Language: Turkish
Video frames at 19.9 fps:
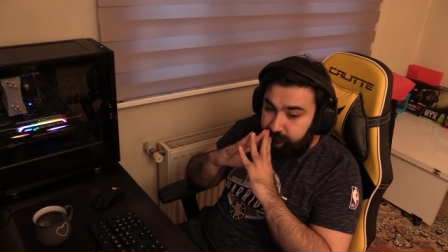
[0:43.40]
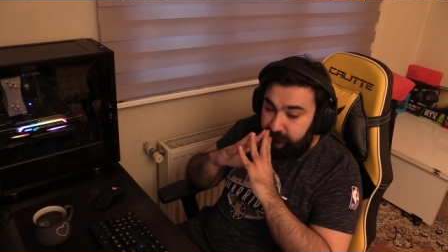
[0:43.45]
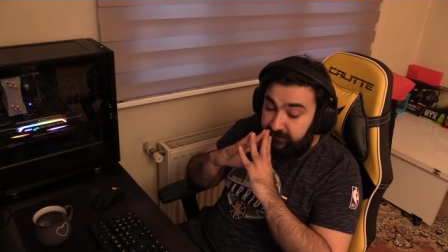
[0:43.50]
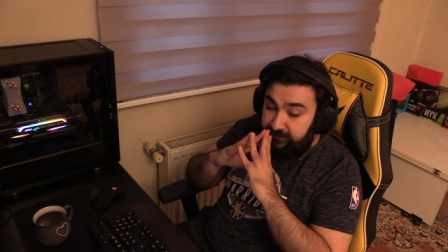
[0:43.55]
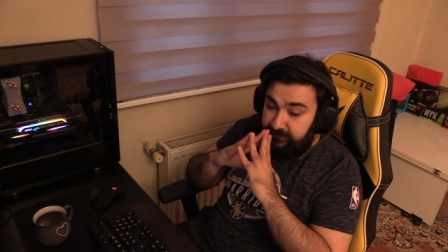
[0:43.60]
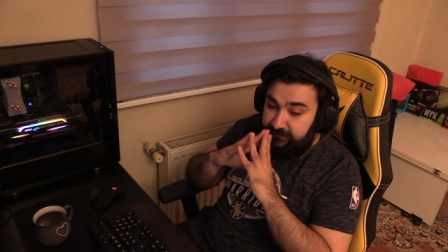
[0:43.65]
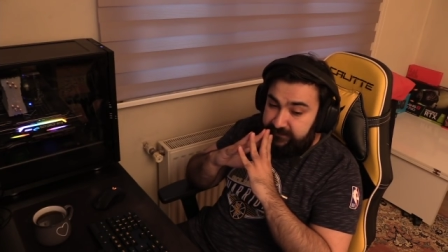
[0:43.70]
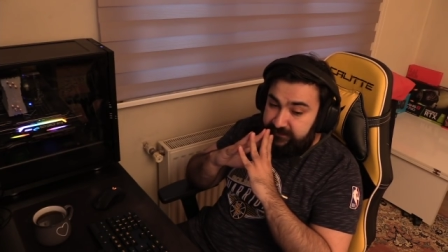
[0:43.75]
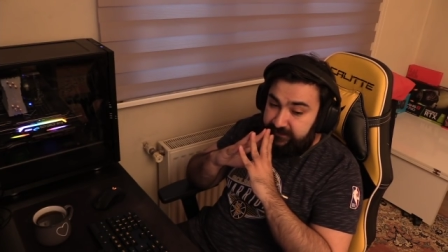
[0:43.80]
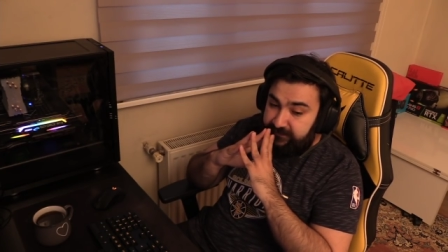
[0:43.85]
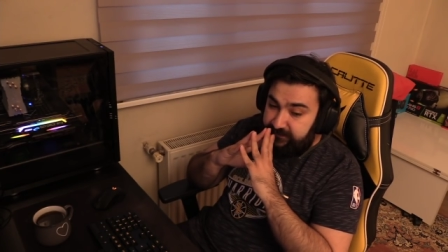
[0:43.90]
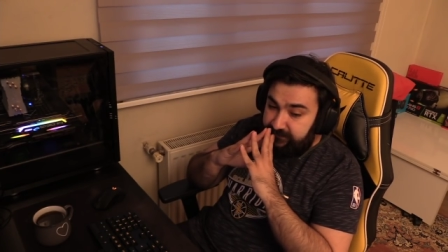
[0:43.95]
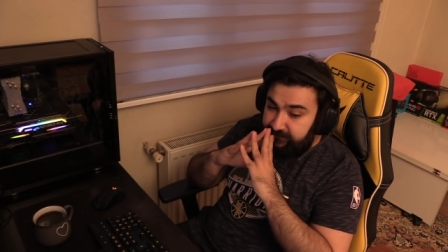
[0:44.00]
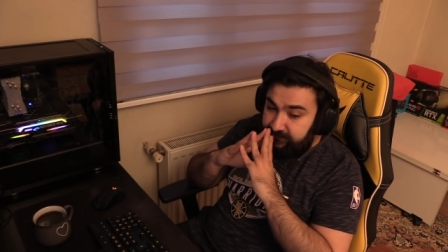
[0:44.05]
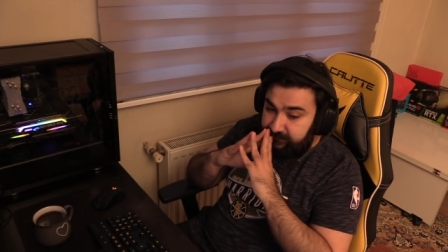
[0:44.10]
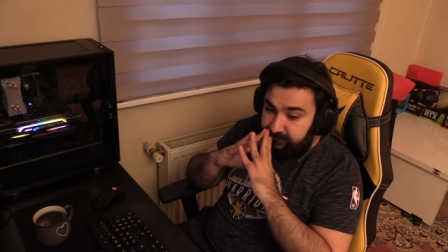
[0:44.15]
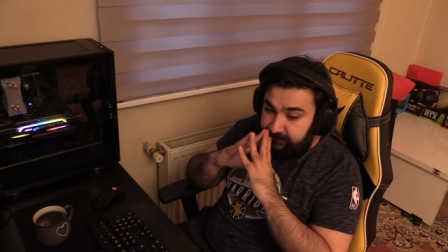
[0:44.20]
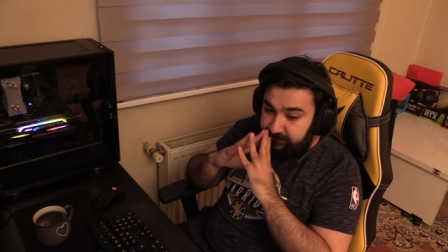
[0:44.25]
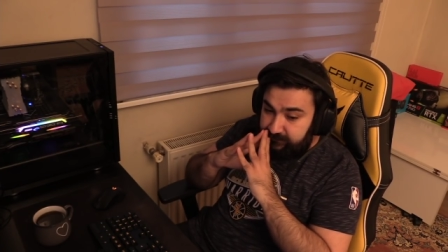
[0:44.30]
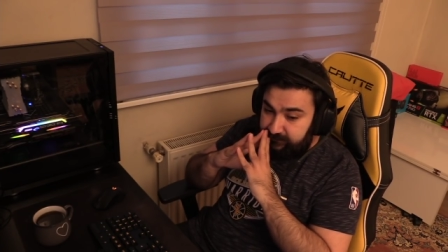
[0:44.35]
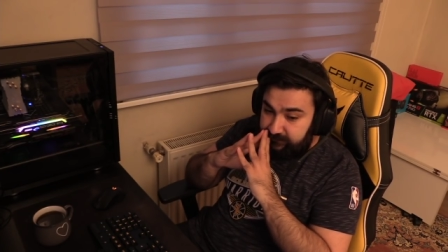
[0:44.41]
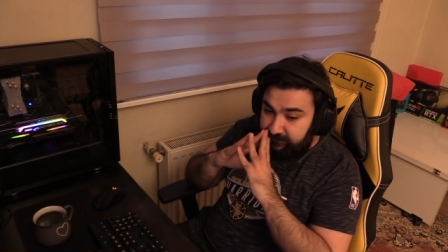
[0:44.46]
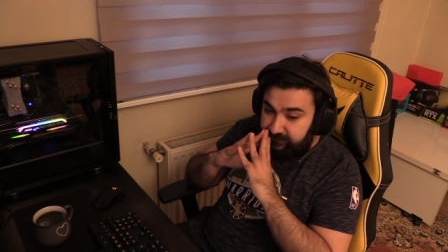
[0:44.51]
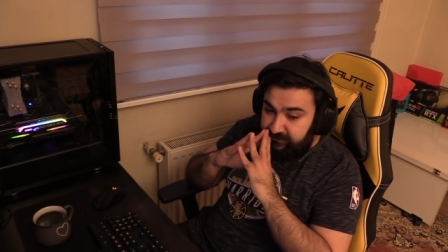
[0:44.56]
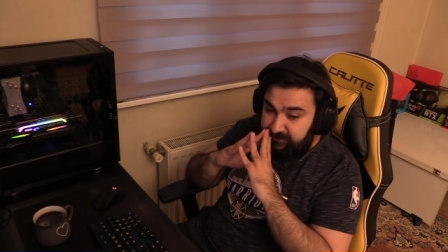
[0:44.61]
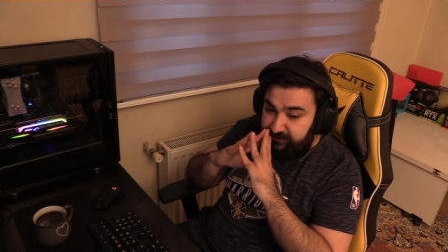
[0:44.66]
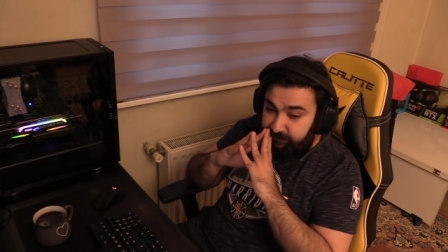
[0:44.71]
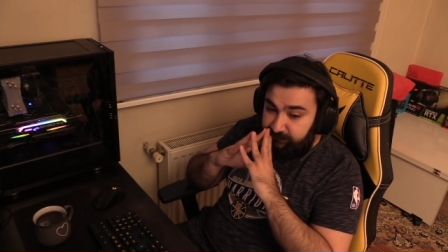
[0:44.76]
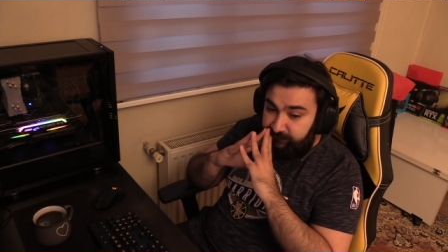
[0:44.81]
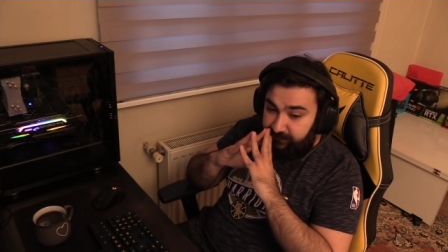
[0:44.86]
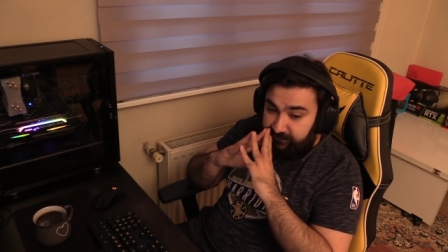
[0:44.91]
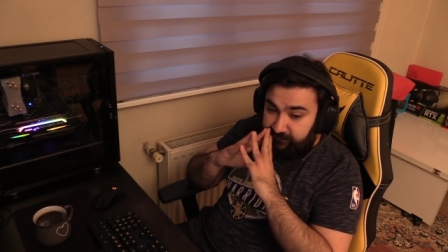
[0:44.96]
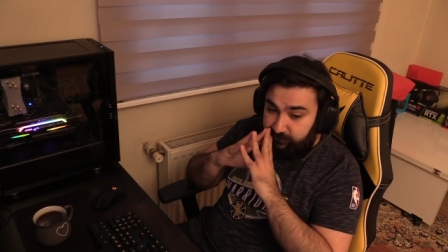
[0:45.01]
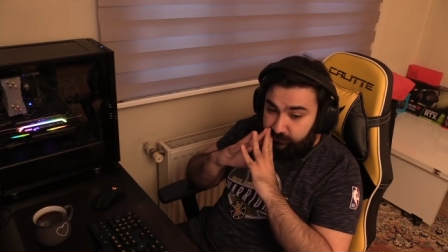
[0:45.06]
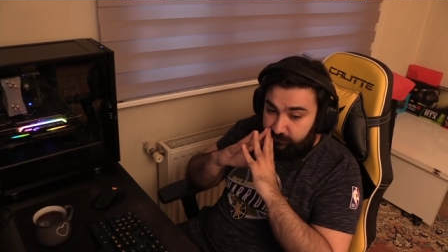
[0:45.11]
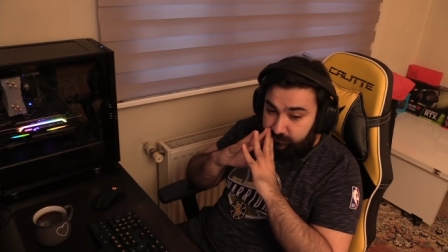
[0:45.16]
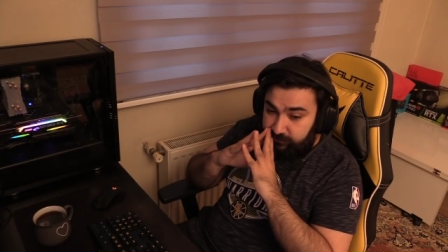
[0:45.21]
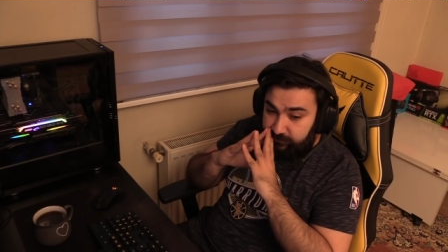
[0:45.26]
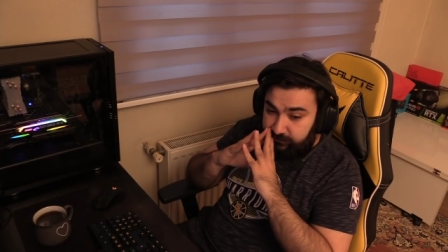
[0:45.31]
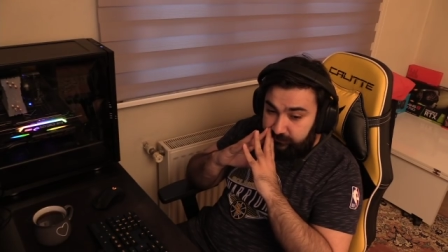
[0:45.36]
Ya zaten hiçbir fark
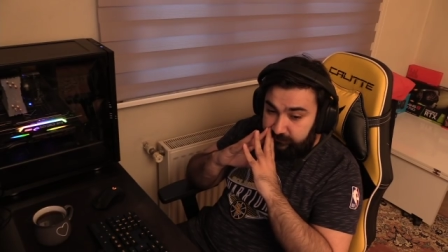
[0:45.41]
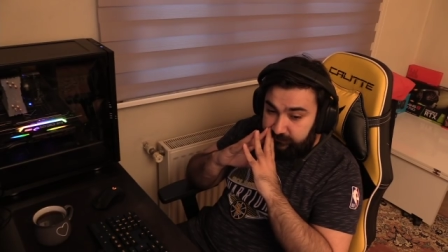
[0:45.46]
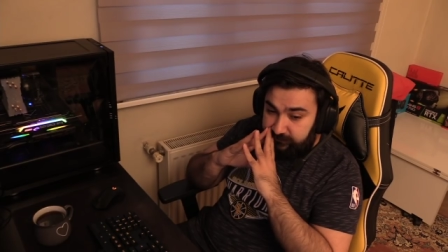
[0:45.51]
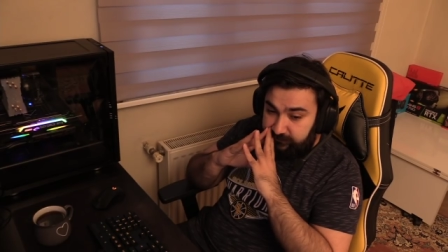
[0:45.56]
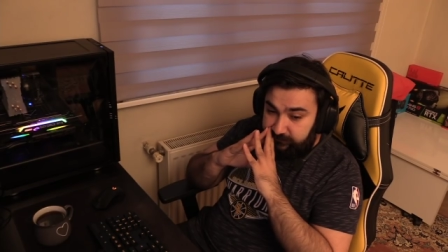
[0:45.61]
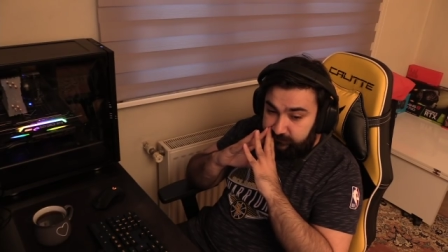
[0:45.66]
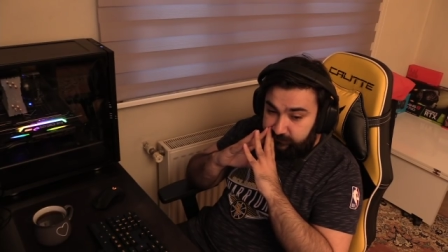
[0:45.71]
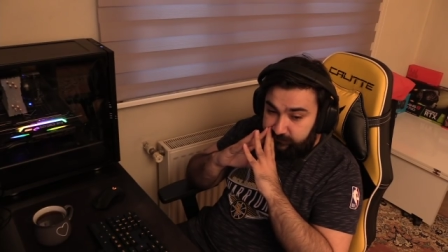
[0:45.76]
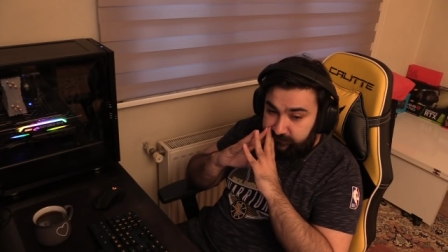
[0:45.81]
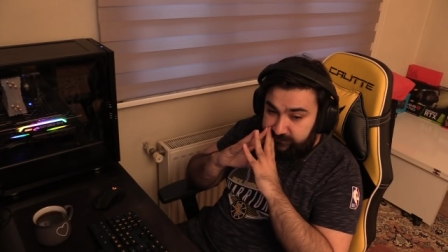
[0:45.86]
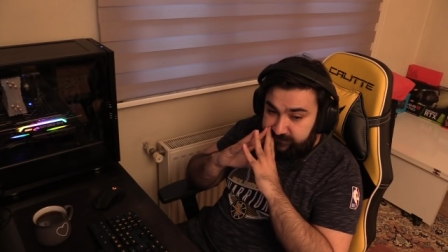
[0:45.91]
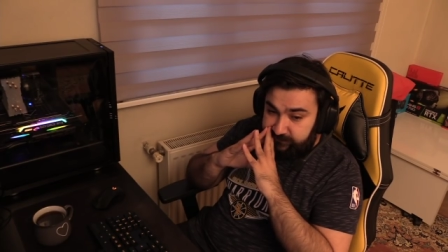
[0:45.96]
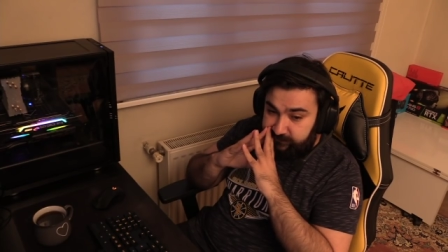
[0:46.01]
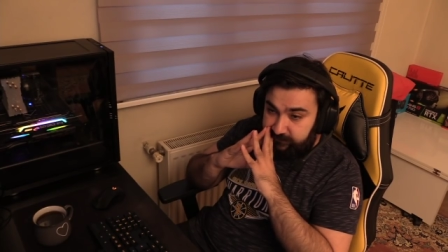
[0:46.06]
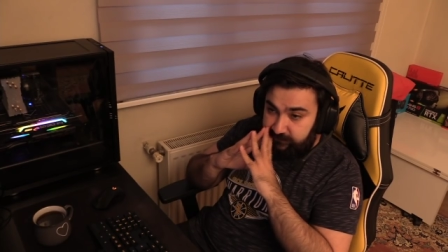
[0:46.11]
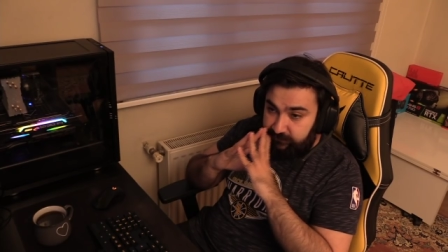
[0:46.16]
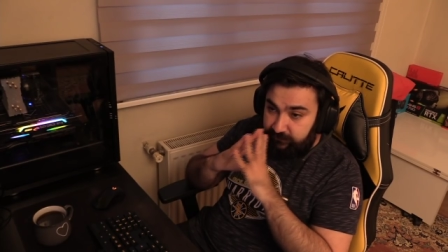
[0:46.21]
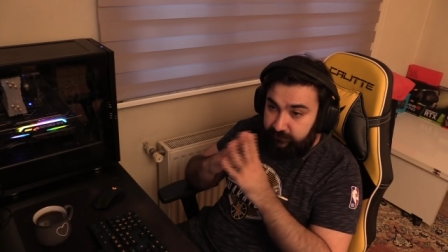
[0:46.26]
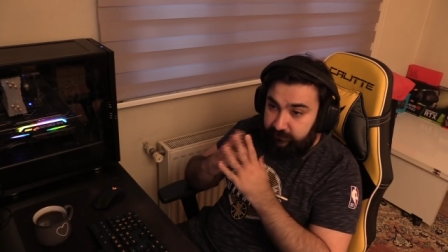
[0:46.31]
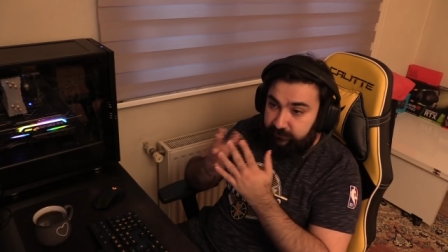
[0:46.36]
yok. Nedir onun ismi?